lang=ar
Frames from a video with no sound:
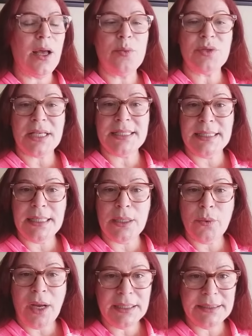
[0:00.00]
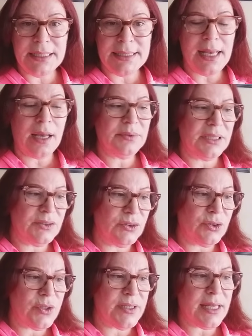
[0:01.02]
شخصية واحدة ساعة بدها
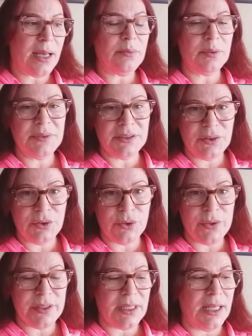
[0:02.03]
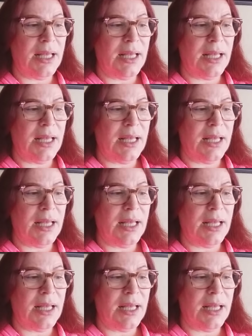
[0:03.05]
تدرس ساعة ما بدها تدرس